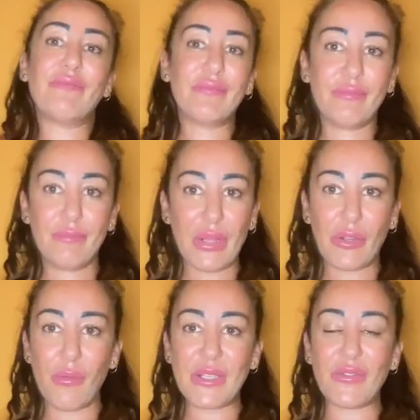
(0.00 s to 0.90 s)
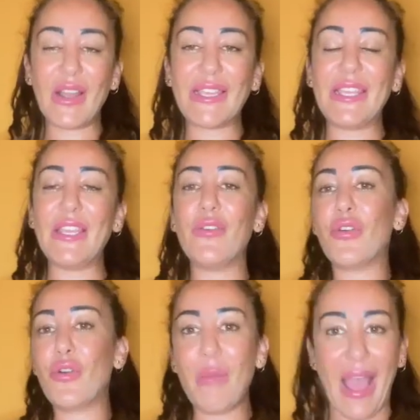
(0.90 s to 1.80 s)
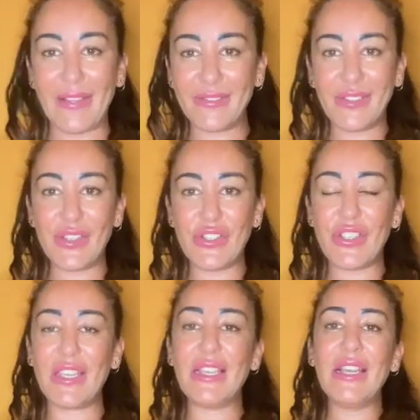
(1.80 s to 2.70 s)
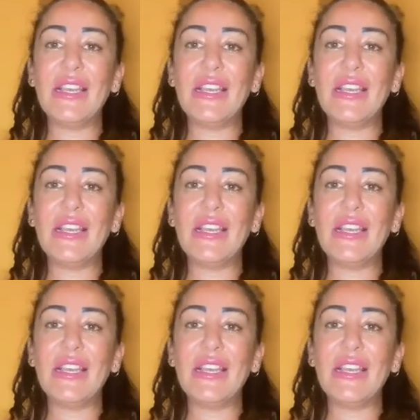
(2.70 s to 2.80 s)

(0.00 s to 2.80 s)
mh, mm, per come sono anch'io romantici,